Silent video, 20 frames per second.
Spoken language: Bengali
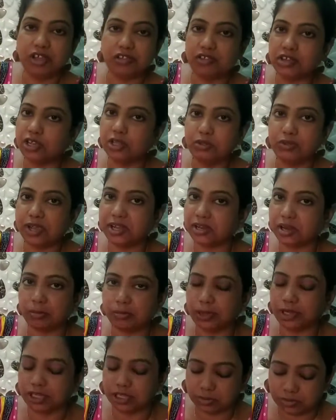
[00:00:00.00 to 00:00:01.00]
দিয়েছে কিন্তু এটা
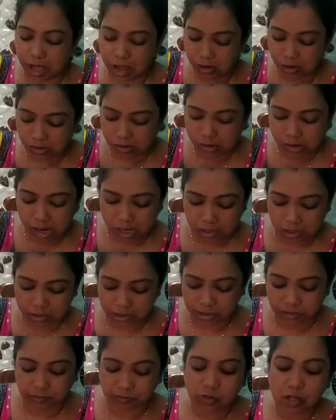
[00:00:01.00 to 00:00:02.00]
বেশি ভালো না
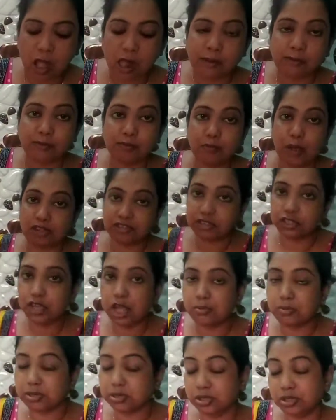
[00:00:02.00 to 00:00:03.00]
খেতে
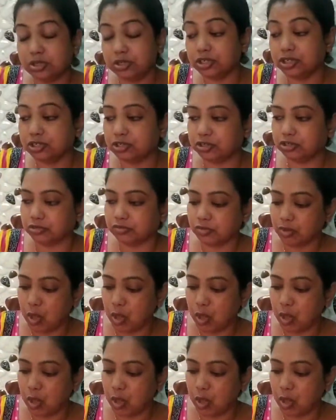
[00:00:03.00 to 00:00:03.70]
বাসিটাই বেশি টেস্ট